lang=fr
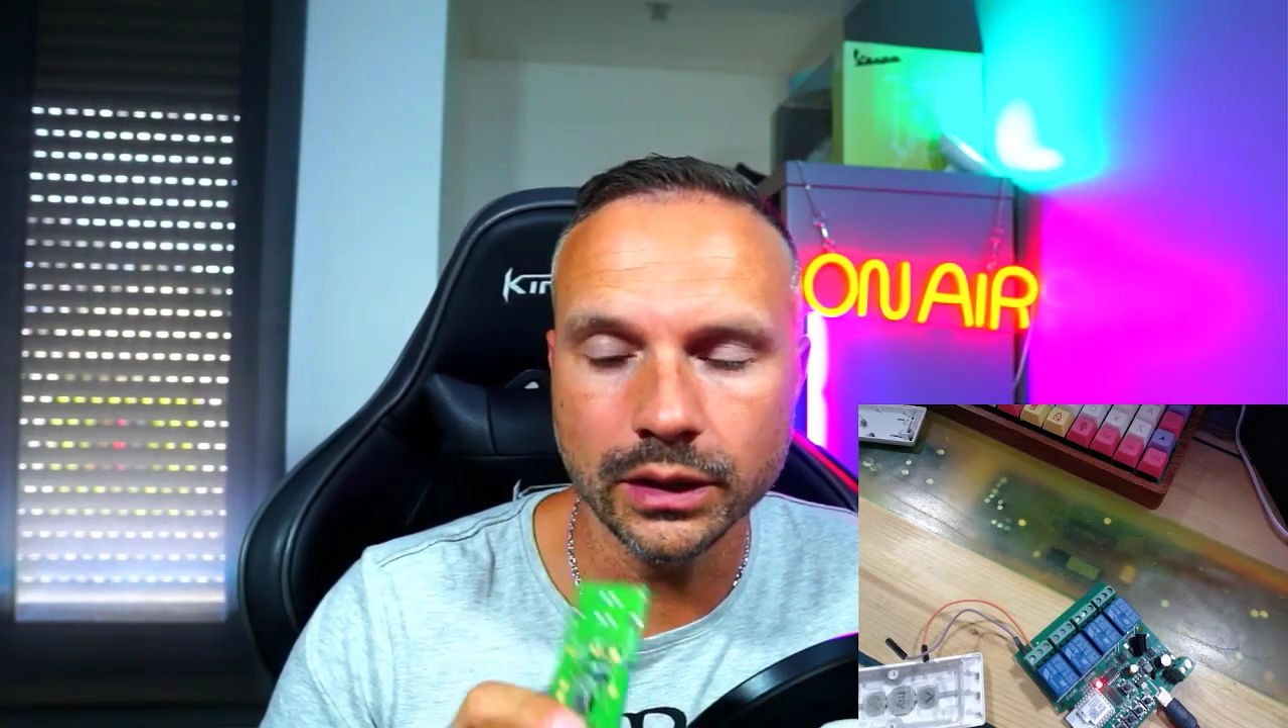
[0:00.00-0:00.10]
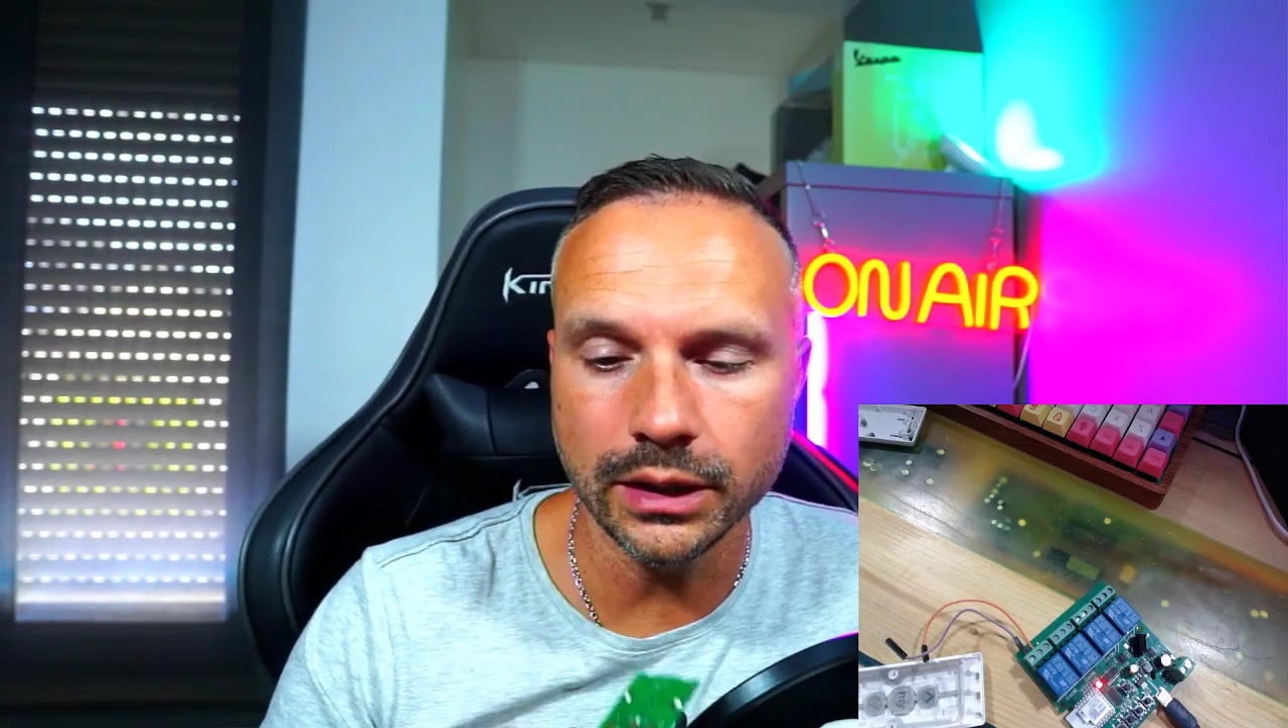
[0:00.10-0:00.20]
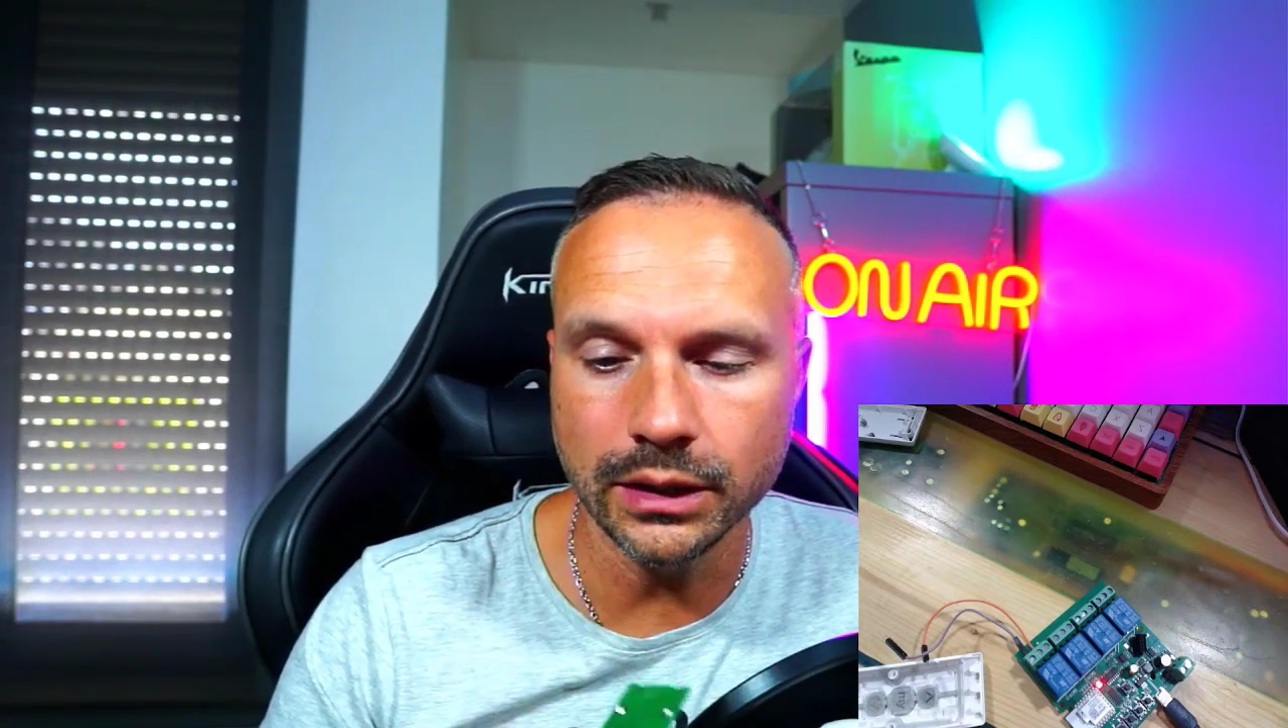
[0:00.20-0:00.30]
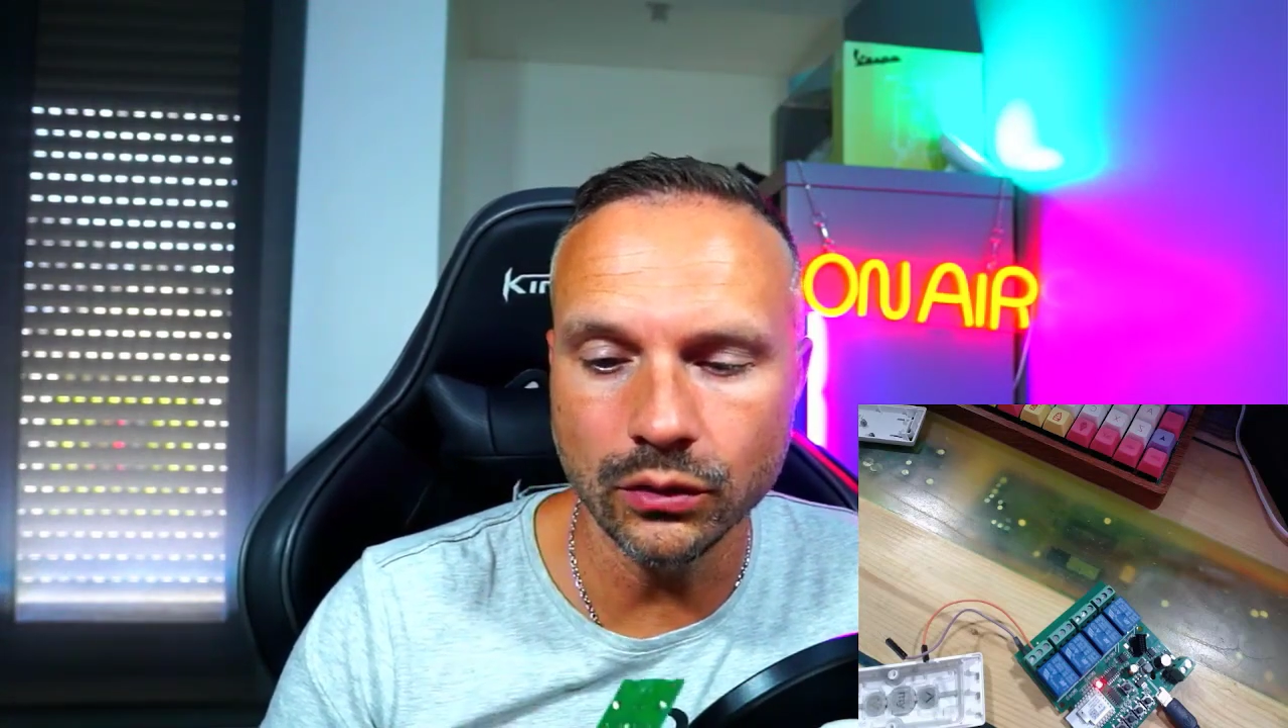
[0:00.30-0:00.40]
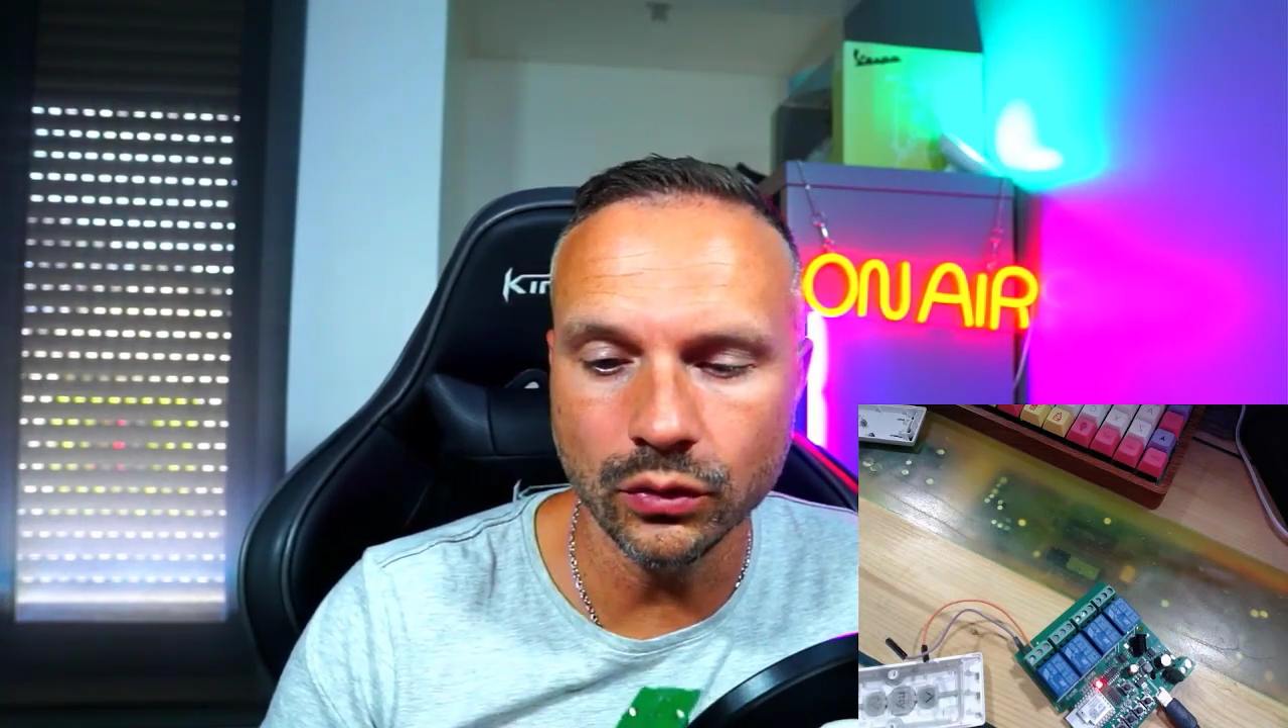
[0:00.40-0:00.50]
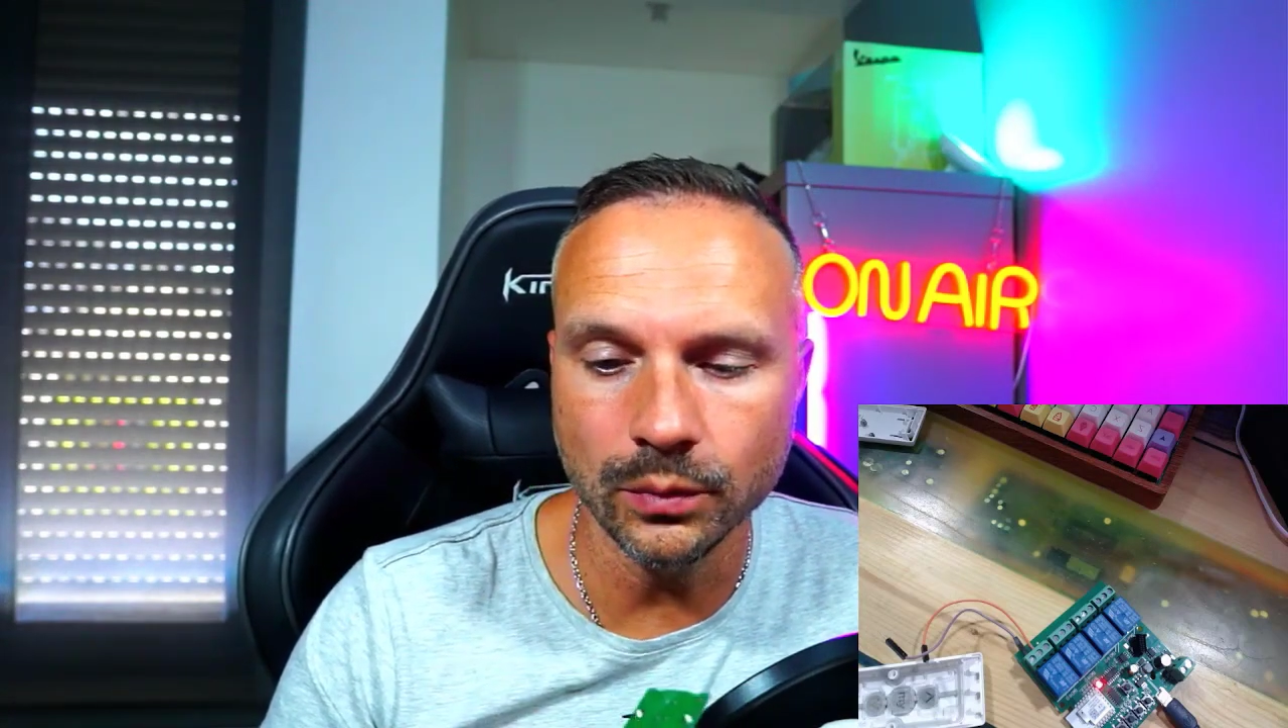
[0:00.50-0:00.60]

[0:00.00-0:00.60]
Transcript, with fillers: et le